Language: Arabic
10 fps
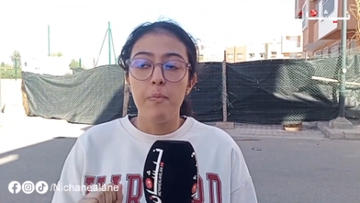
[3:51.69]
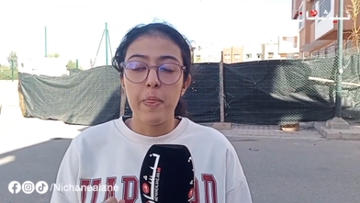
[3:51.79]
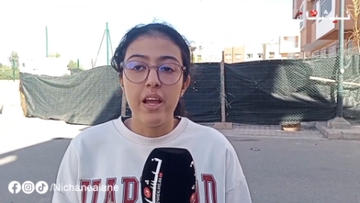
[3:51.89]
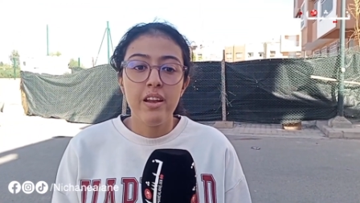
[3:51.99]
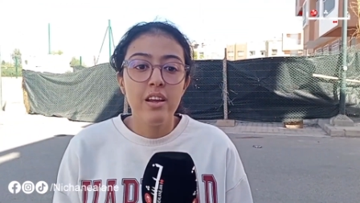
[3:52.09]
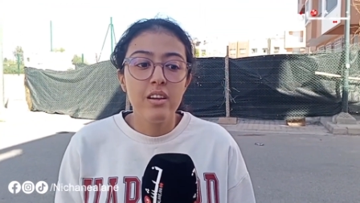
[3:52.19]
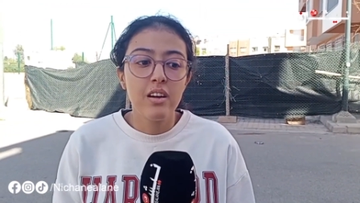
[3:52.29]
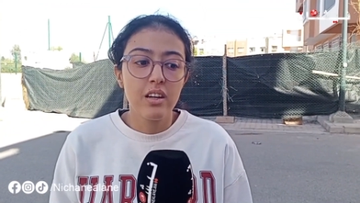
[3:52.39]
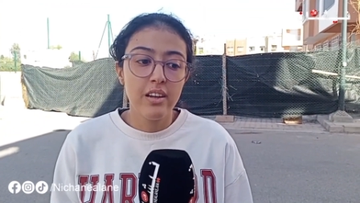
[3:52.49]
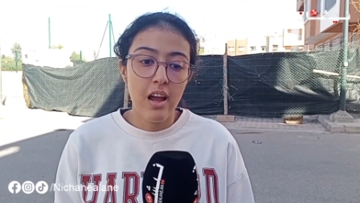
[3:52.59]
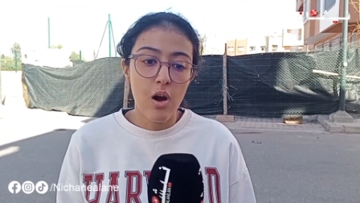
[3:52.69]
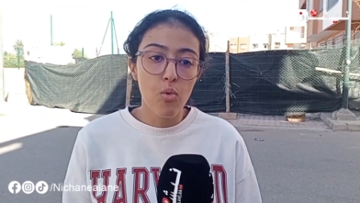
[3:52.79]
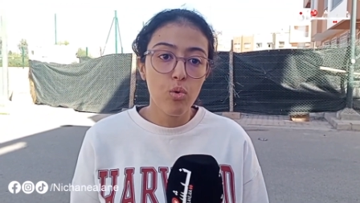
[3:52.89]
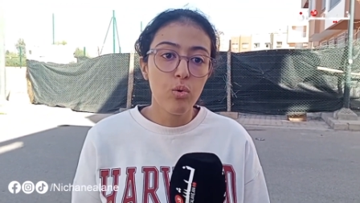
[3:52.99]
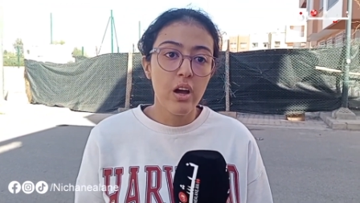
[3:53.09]
حنايا
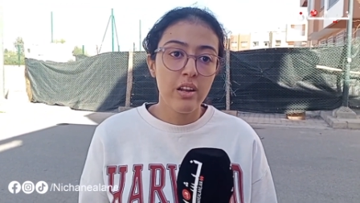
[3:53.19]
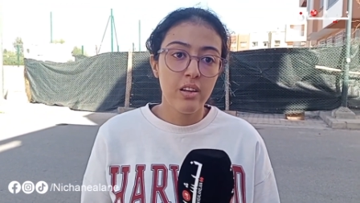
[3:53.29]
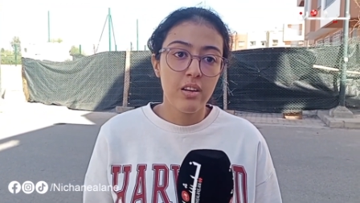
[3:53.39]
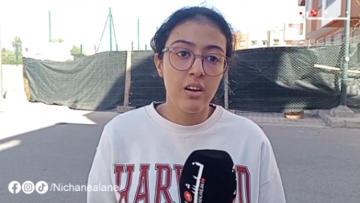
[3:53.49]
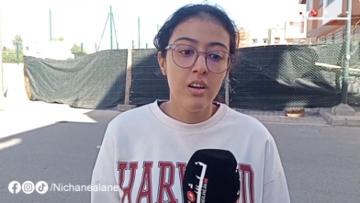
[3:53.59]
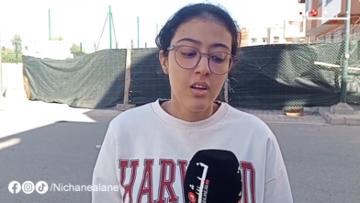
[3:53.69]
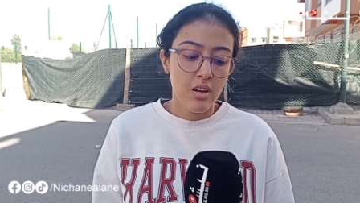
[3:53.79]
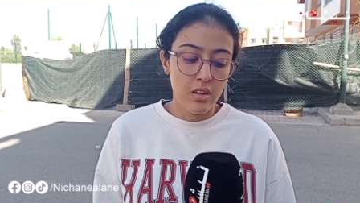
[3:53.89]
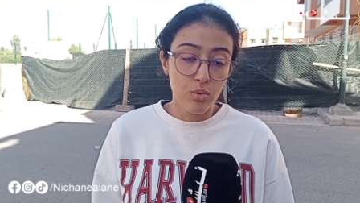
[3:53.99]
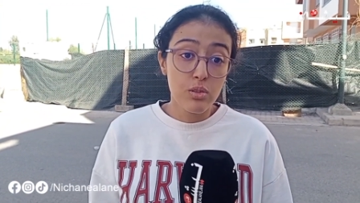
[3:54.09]
كنحاولوا اننا آه،